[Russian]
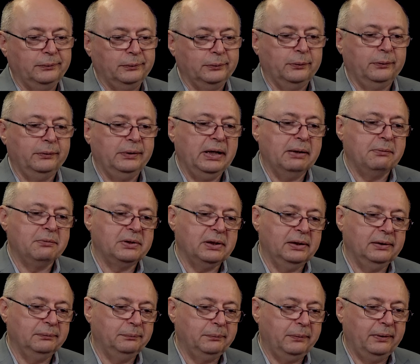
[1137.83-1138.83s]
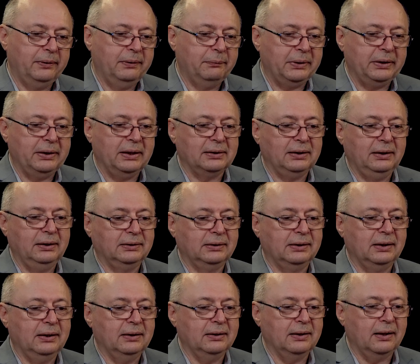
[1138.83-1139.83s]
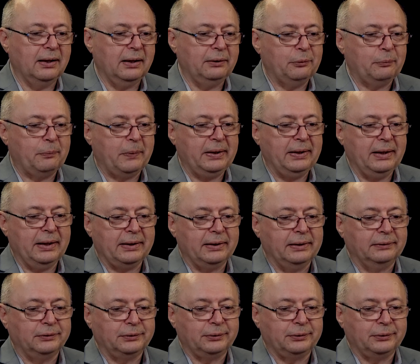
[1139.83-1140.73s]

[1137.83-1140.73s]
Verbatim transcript: Ну, немцы подошли к Сталинграду, понятно,